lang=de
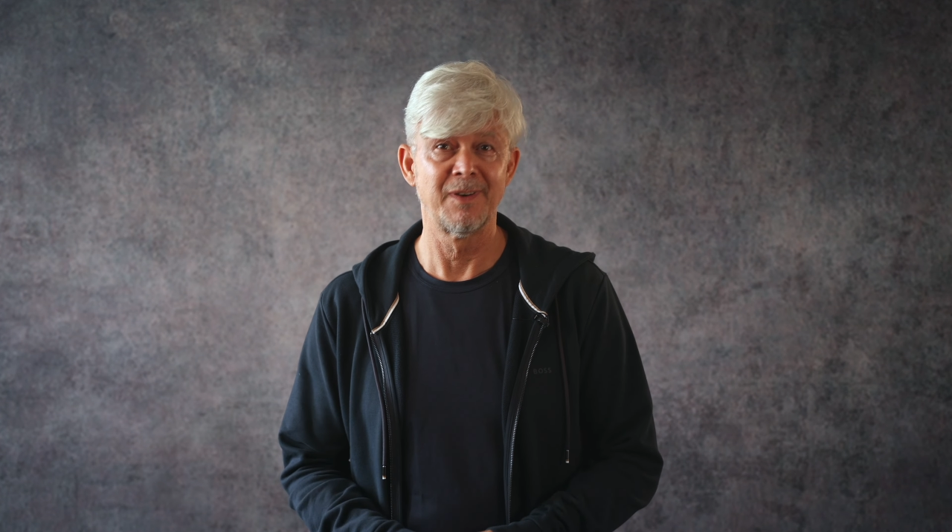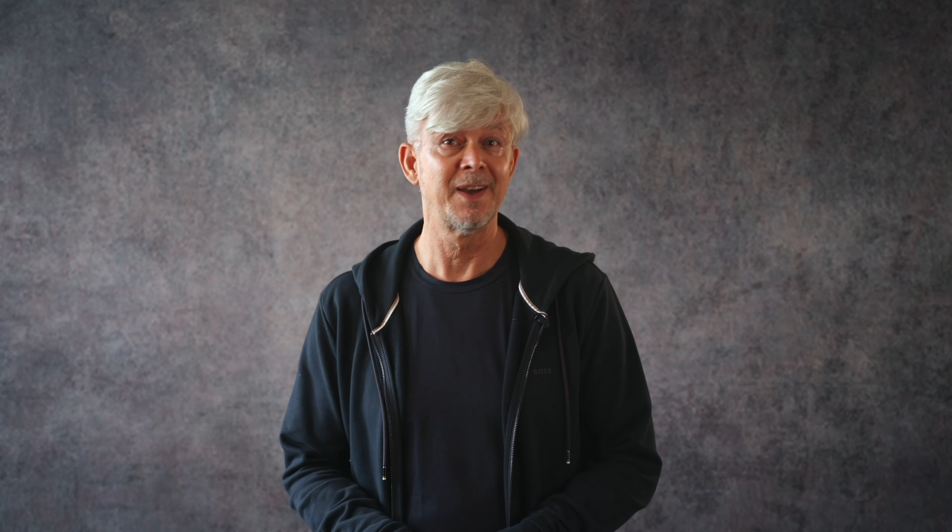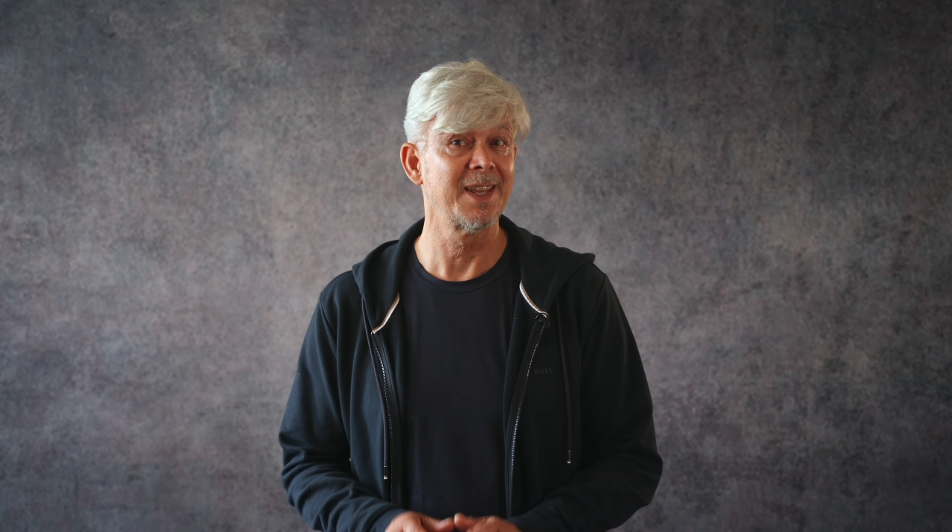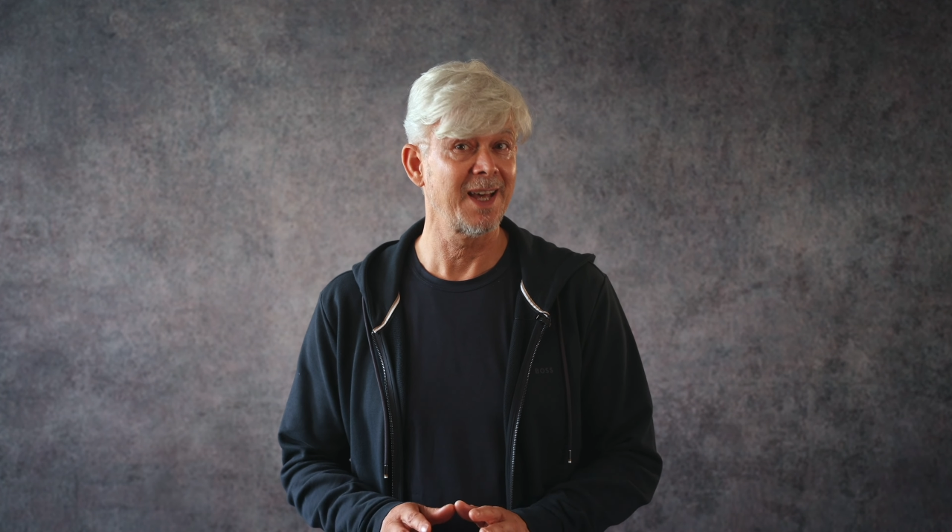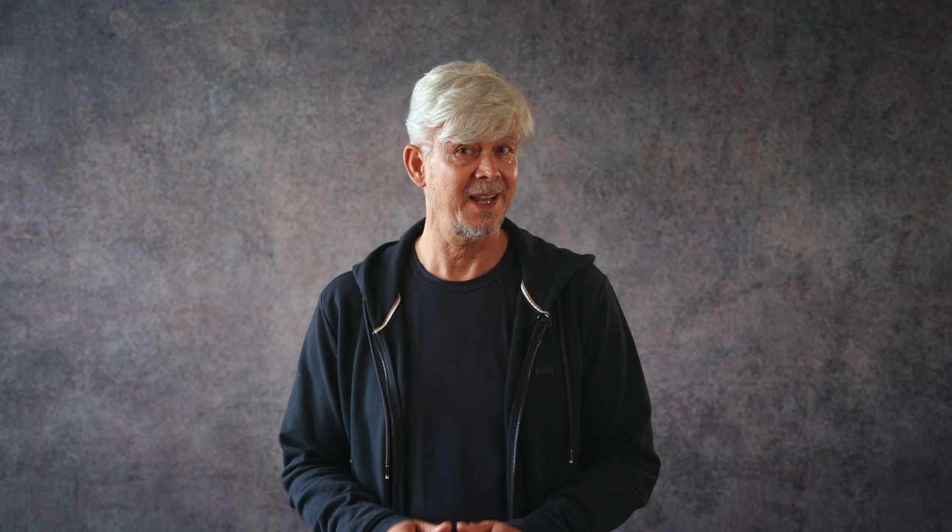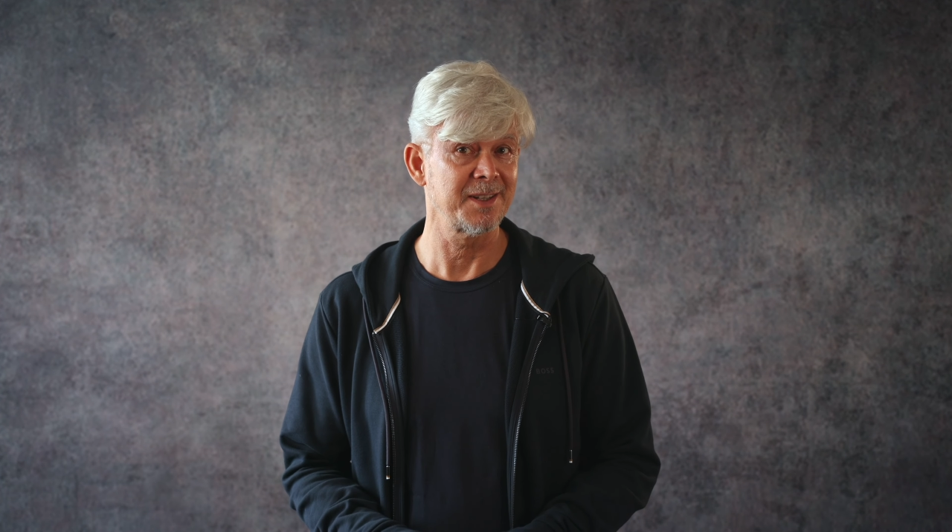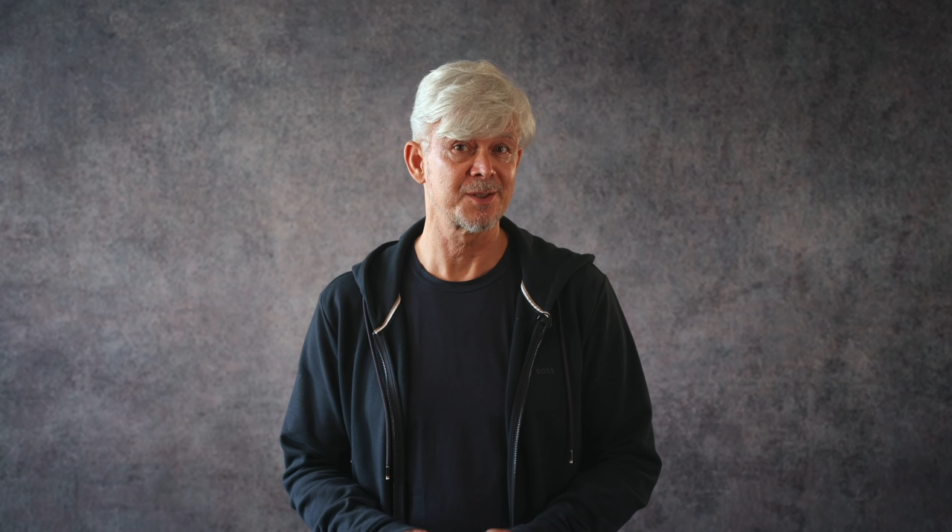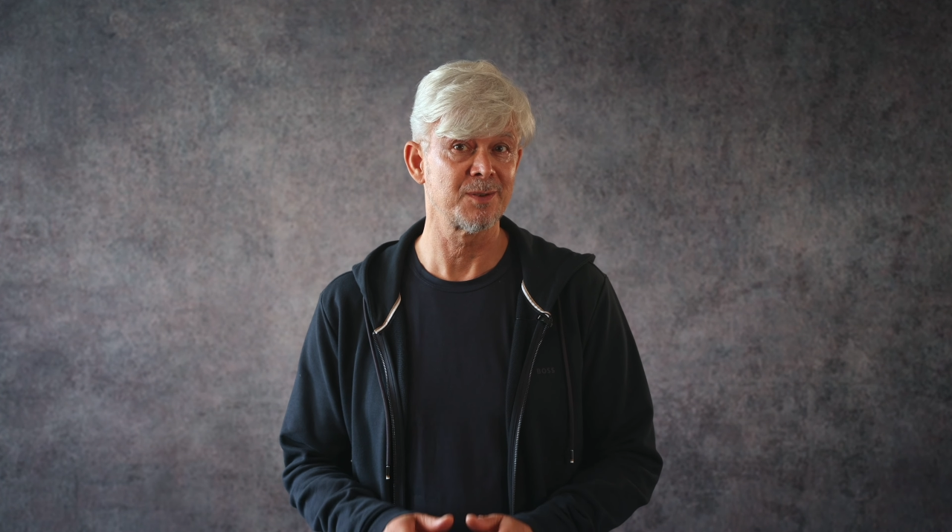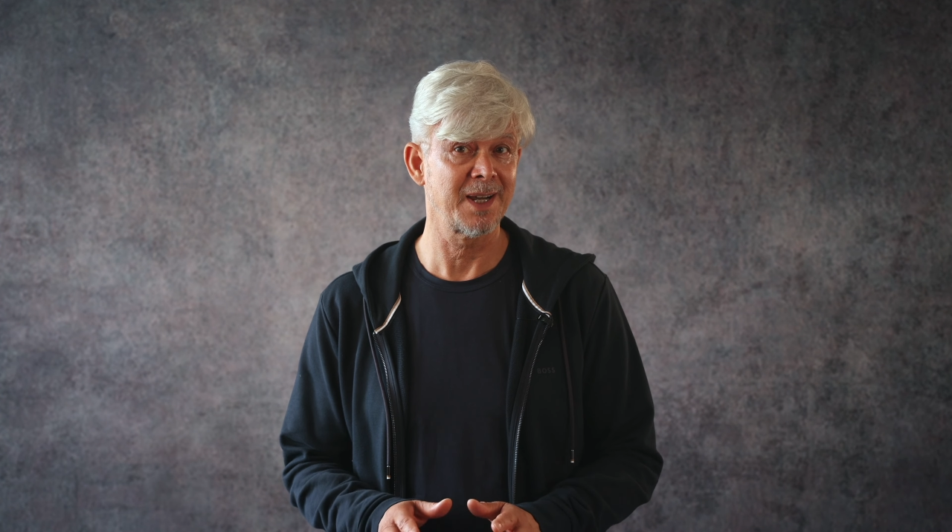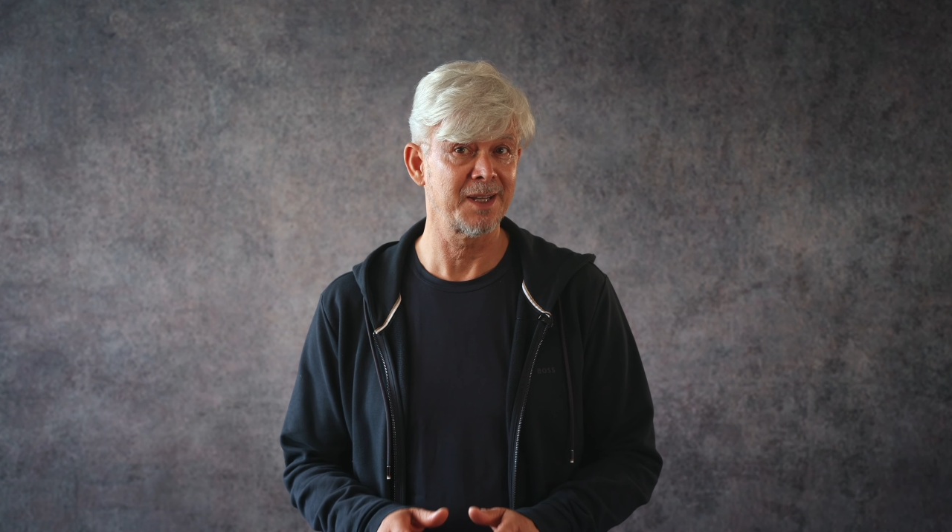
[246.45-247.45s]
wenn alles
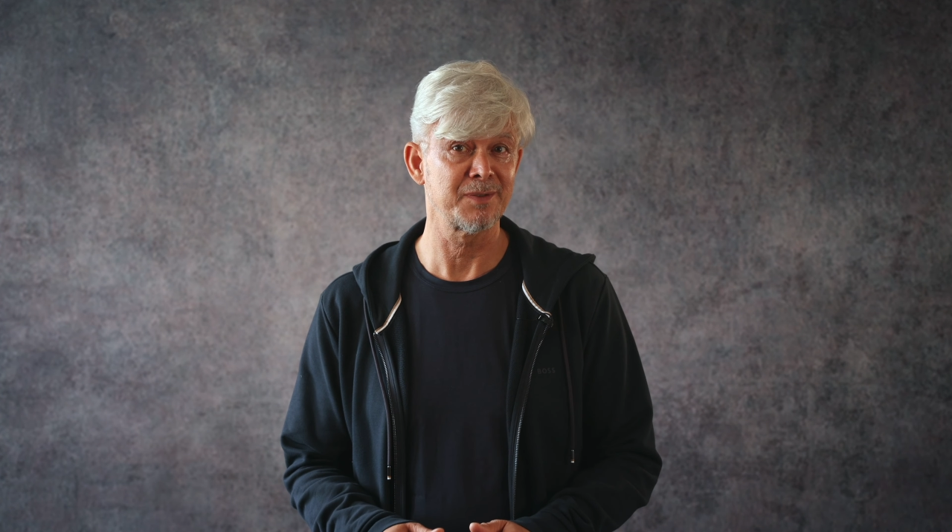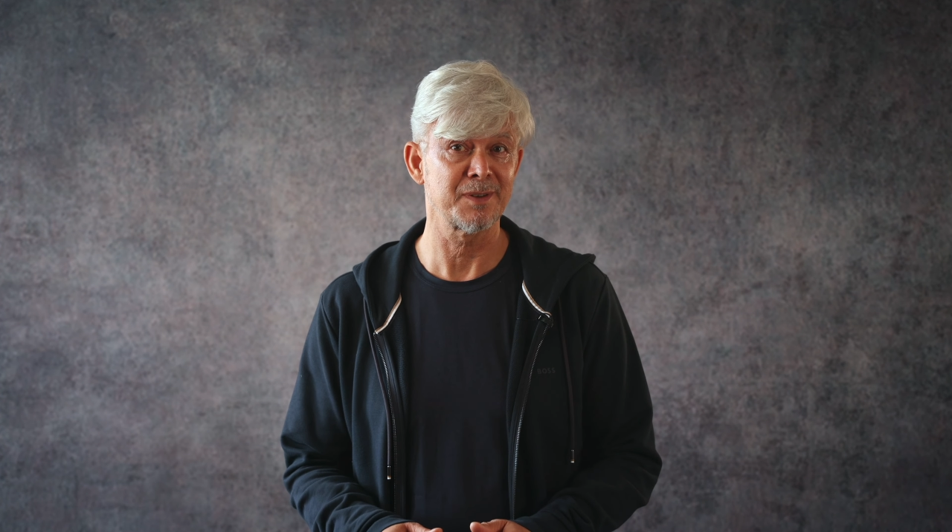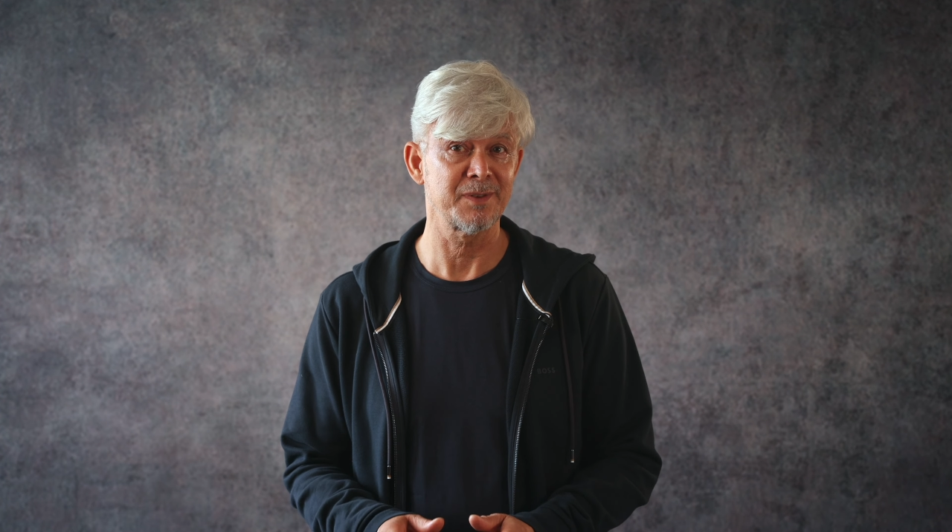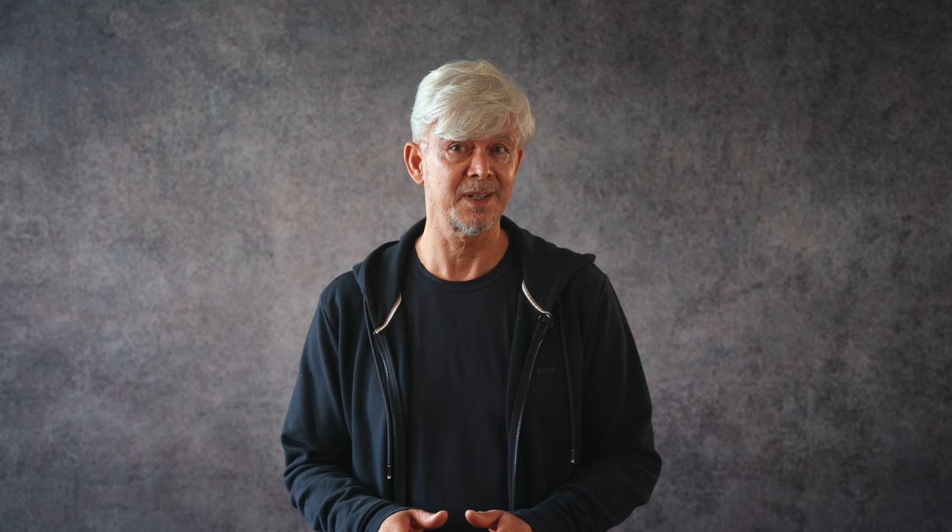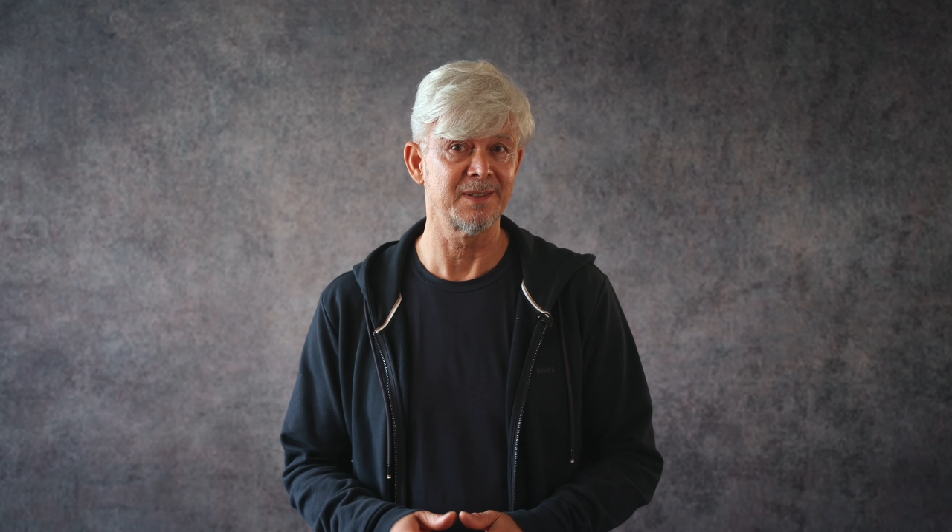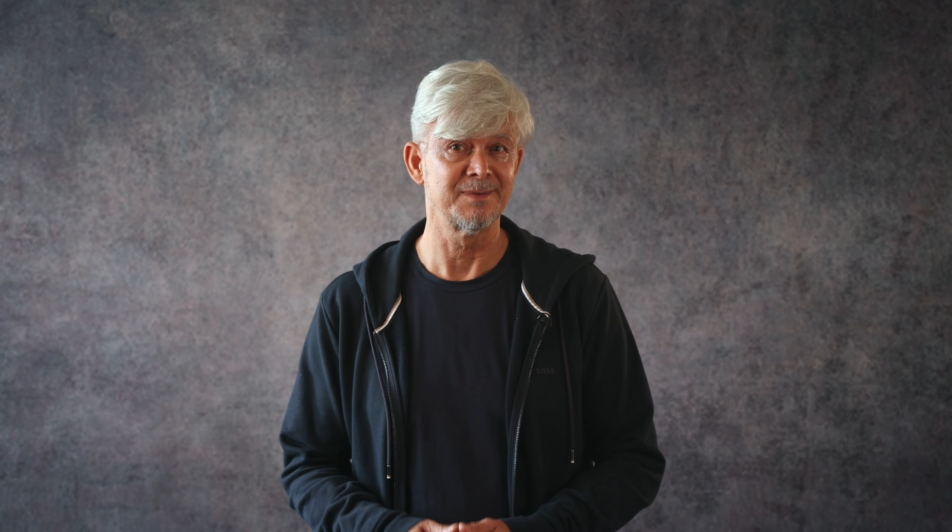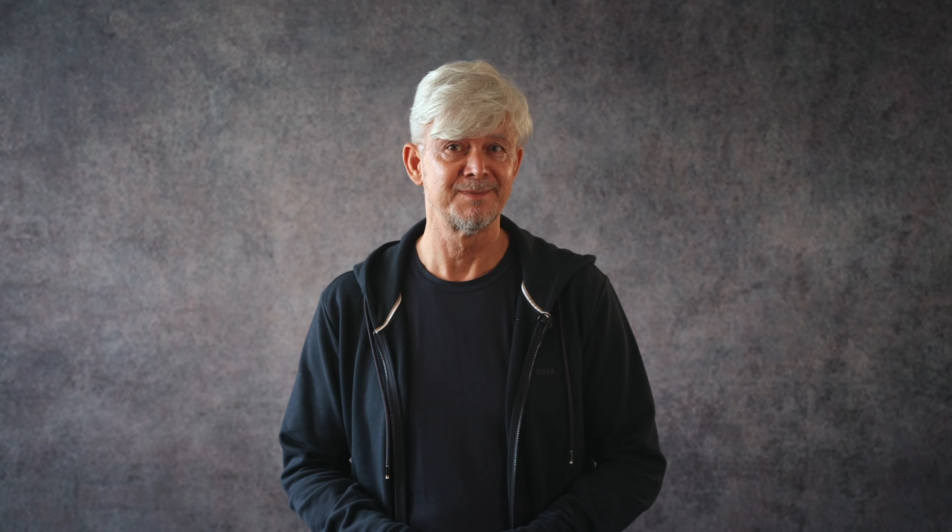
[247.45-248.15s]
so einfach wäre.